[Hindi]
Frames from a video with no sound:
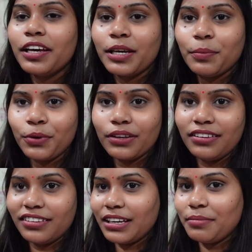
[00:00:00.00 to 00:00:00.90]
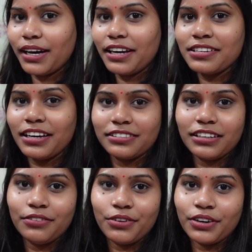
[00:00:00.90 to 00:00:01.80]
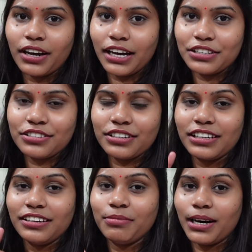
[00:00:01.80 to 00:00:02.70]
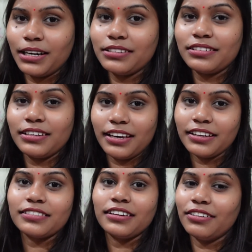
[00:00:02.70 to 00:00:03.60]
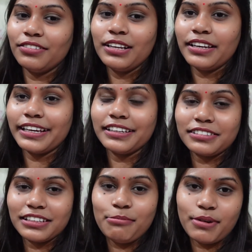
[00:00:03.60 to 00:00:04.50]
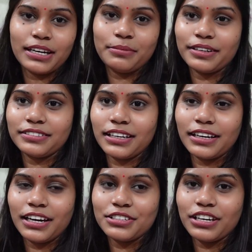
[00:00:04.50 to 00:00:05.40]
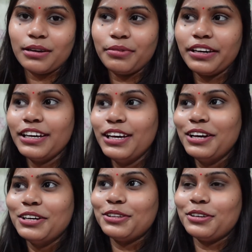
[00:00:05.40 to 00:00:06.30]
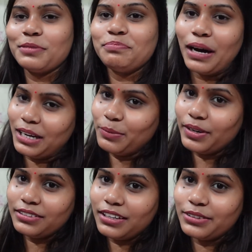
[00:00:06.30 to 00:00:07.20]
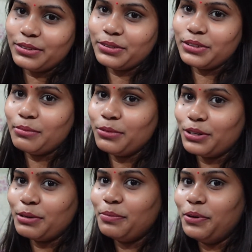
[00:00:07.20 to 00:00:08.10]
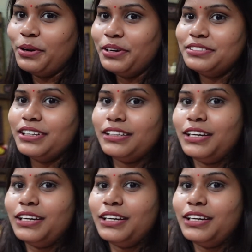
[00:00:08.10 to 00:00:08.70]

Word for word: कि पूरी सीज़न की बारिश एक तरफ और आज की बारिश एक तरफ लाइक इतना पानी बरसा है आज यहाँ पे तो जब पानी बरसा तो हम लोग ने बहुत ज़्यादा